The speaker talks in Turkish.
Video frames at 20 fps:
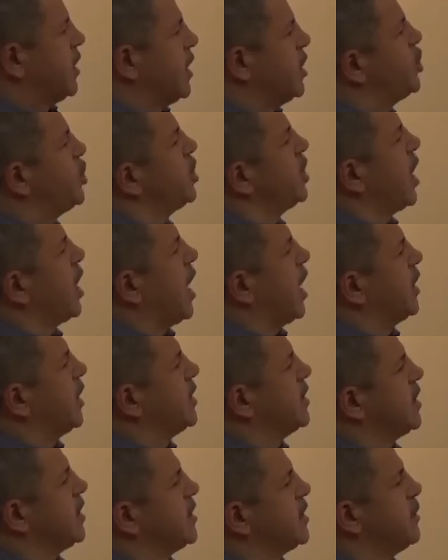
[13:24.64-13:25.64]
Reci
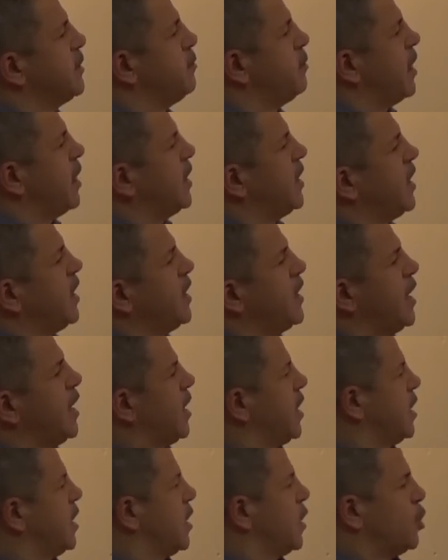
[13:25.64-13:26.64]
hadisesi
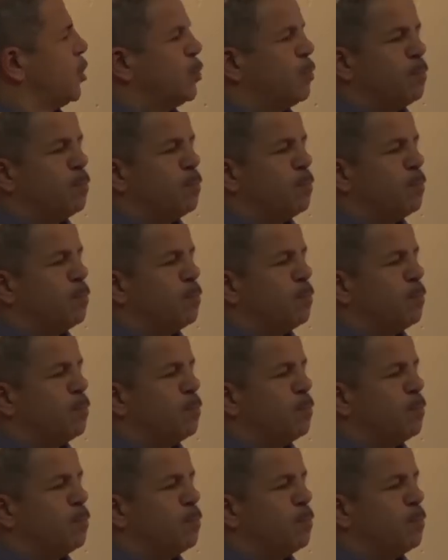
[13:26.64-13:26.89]
Medine'yi